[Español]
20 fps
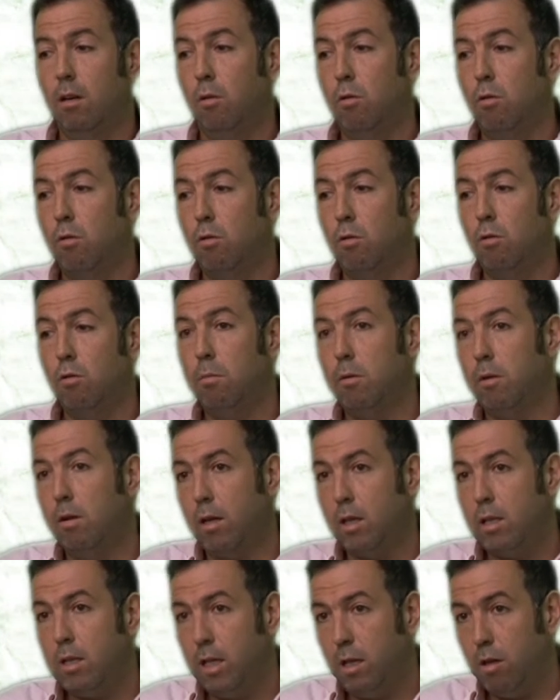un grupo
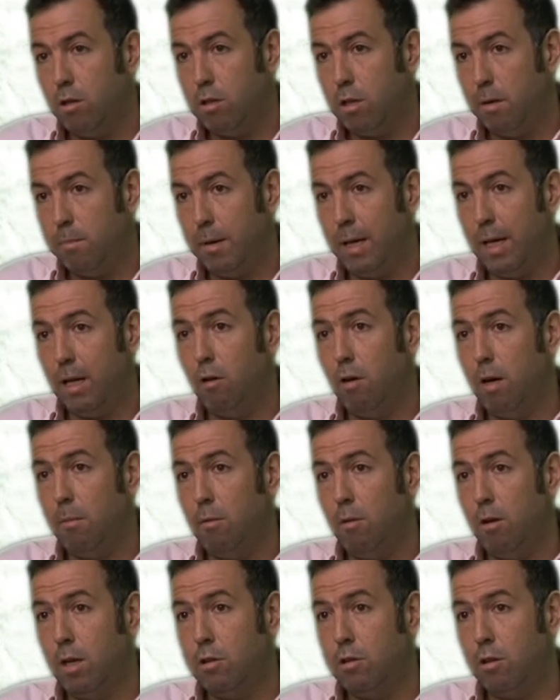guerrillero separado de la
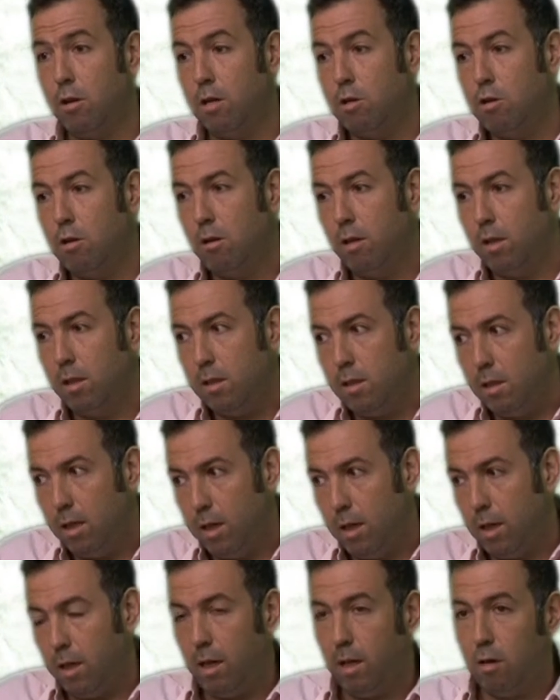población. Ellos lo que decían
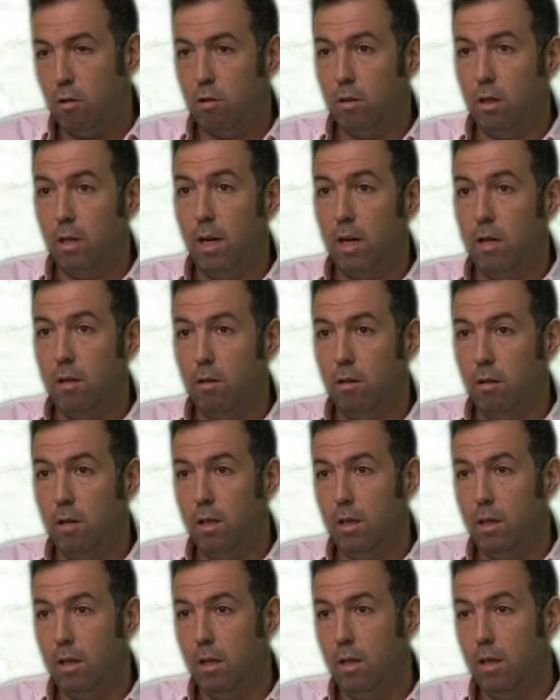era que al contrario,
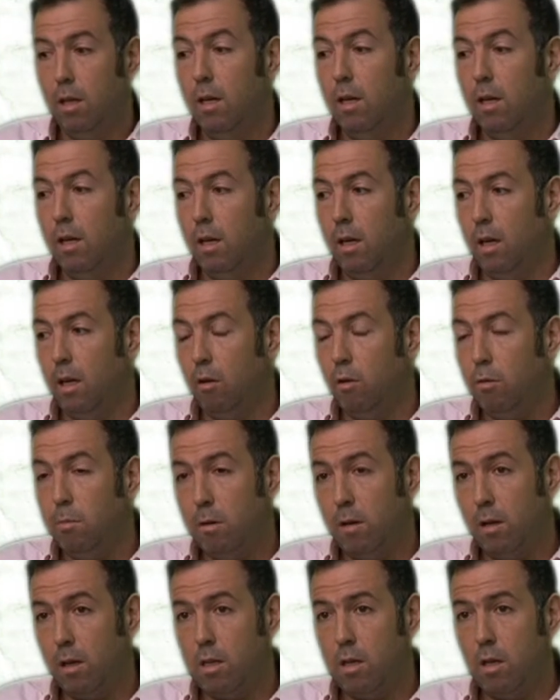eh, el
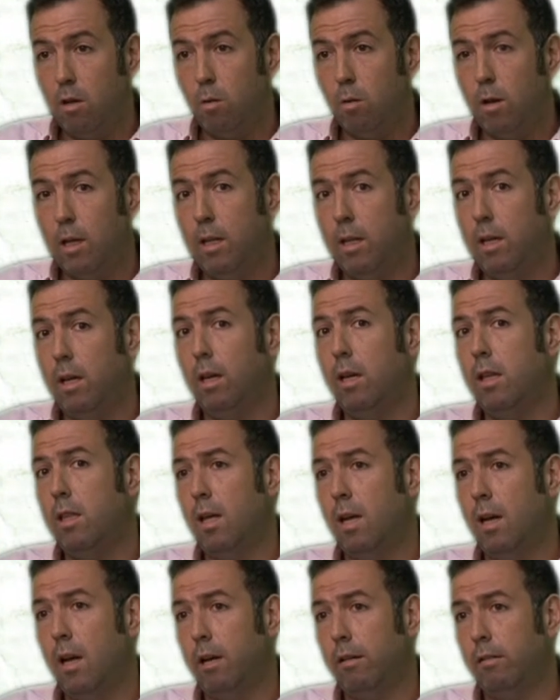grupo guerrillero rural tenía que
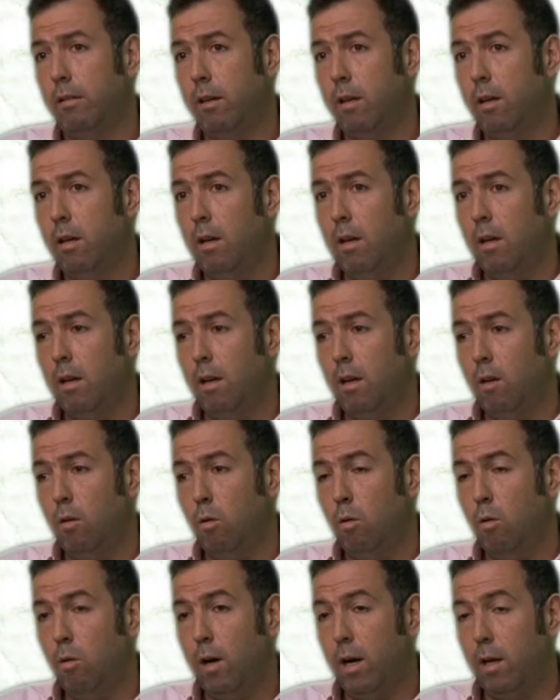instalarse en
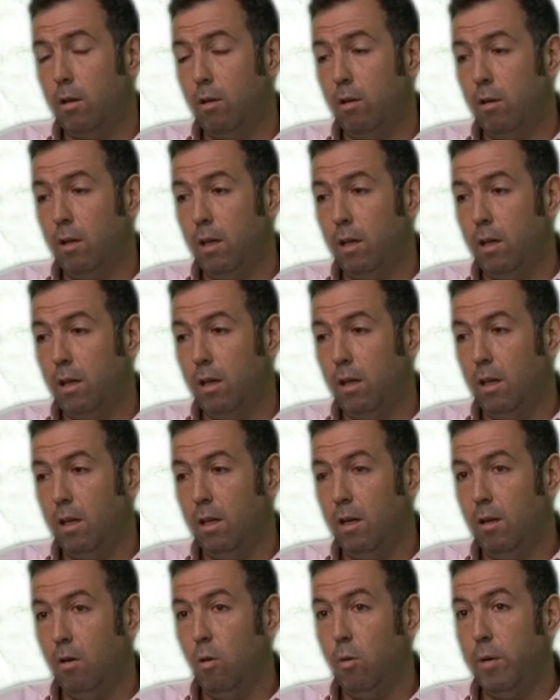un lugar
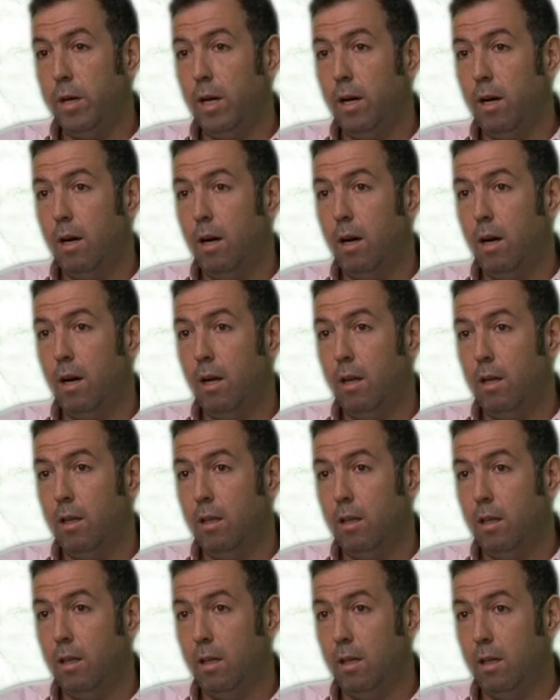donde hubiera
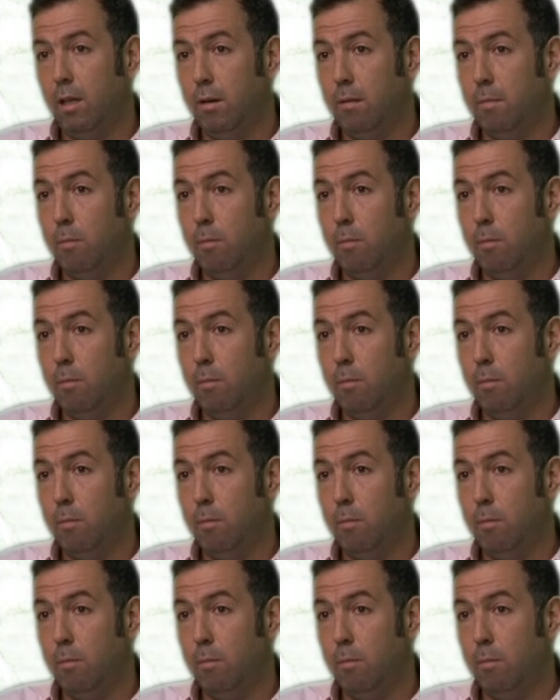este,